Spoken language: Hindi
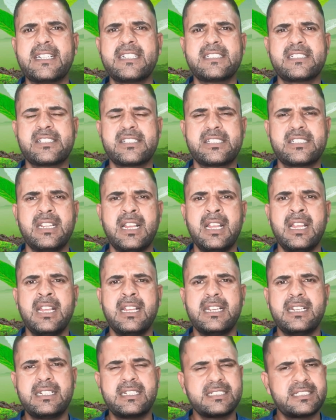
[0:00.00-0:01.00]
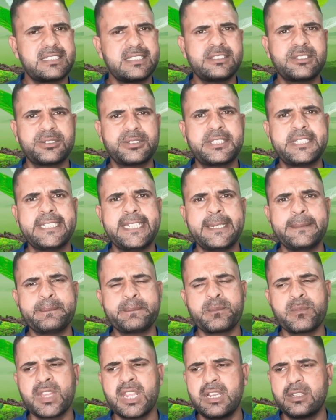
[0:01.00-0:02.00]
इंडस्ट्रीज होती है
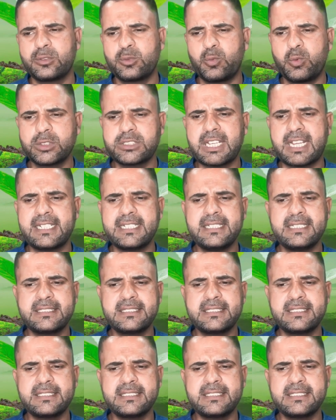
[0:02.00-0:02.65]
तो वो सारी